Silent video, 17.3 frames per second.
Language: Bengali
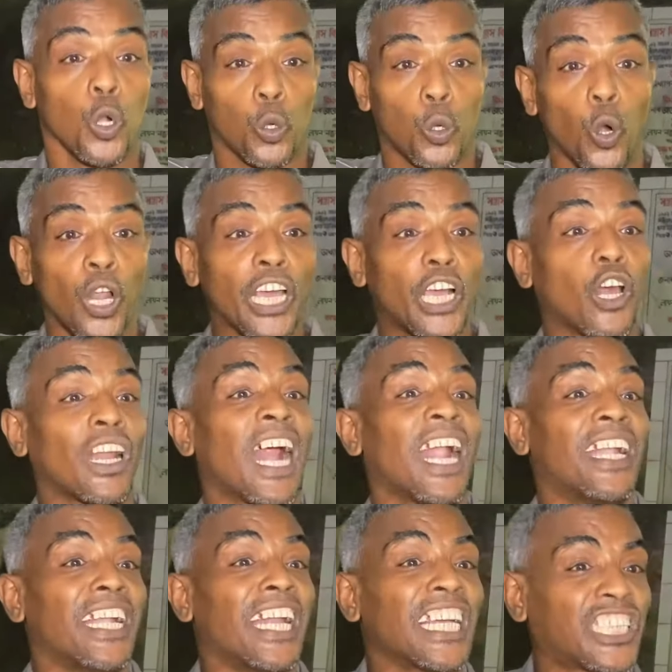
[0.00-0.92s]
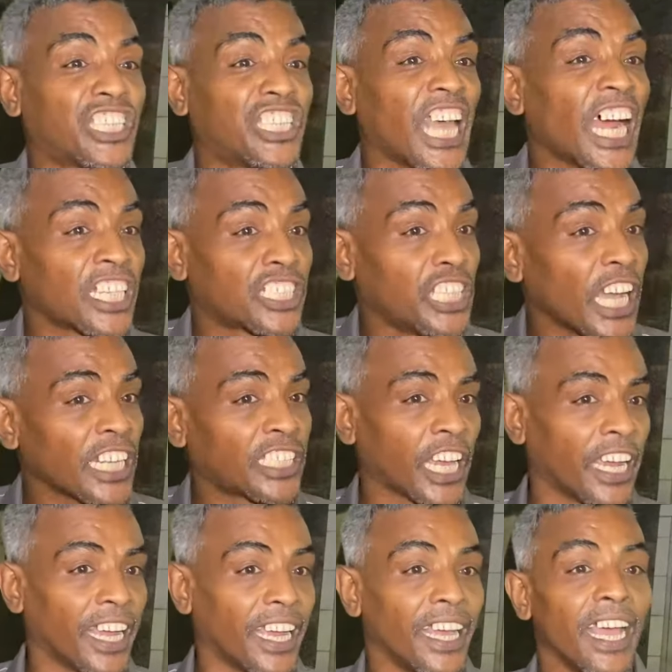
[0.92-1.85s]
গুলি করার নির্দেশ
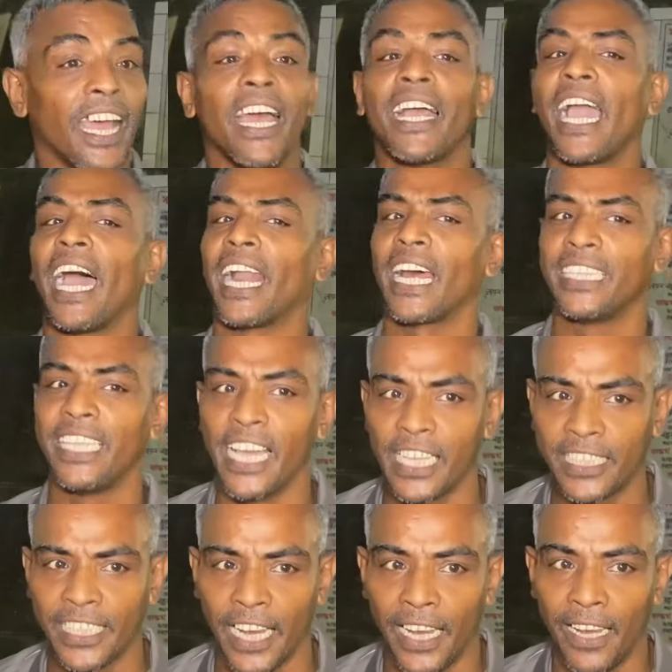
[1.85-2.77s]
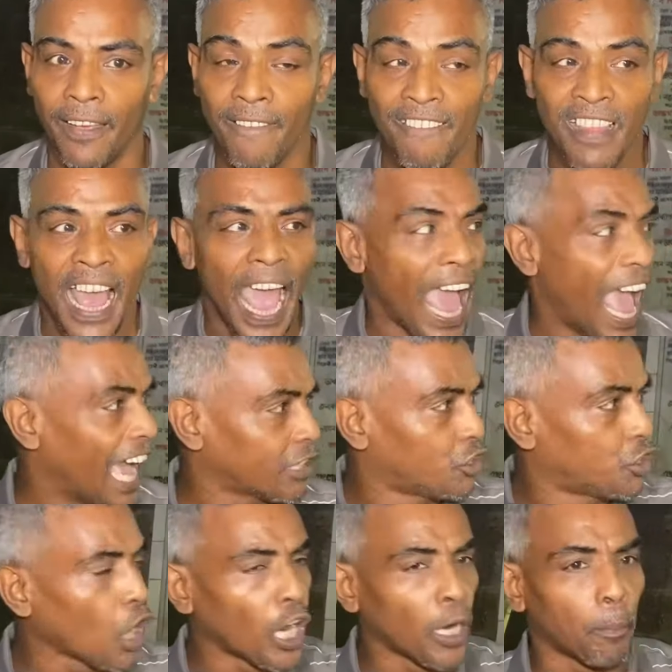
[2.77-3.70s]
দিয়েছে কারা দিয়েছে
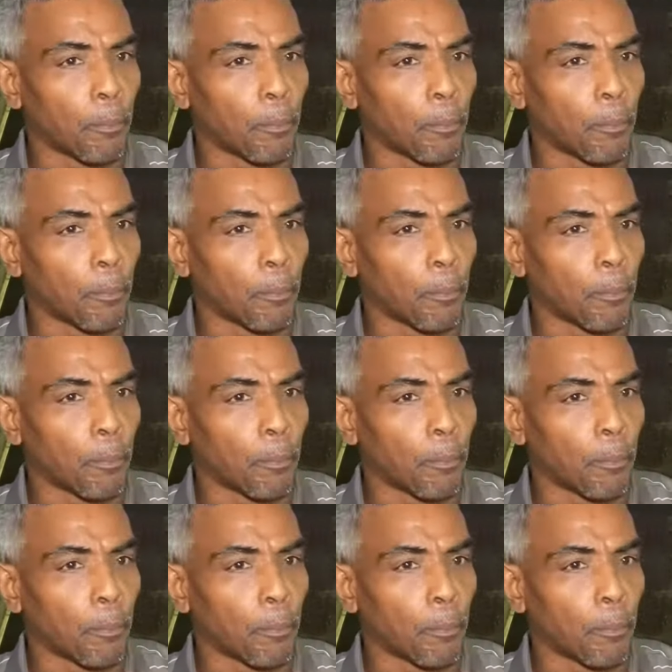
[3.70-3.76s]
একজন